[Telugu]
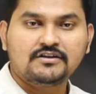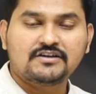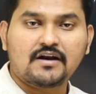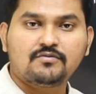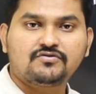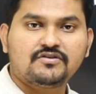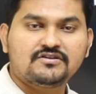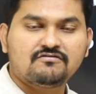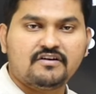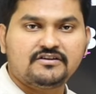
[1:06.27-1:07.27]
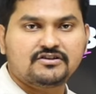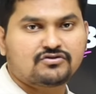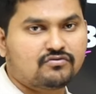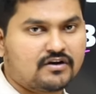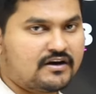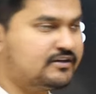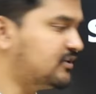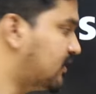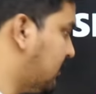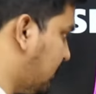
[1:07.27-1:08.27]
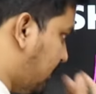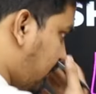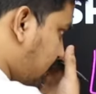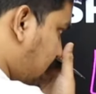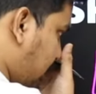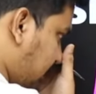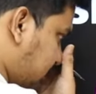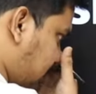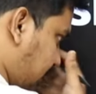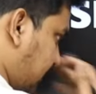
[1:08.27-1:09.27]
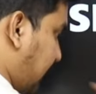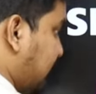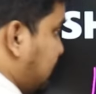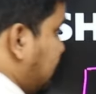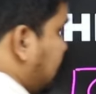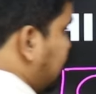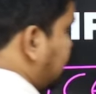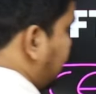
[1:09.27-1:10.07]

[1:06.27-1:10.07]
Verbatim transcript: చాలామంది స్టూడెంట్స్ వెయిట్ చేస్తుంటారు లేట్ చేయకండి ఇమీడియట్గా అప్లికేషన్ వేయండి అండ్ సీజీఎల్కి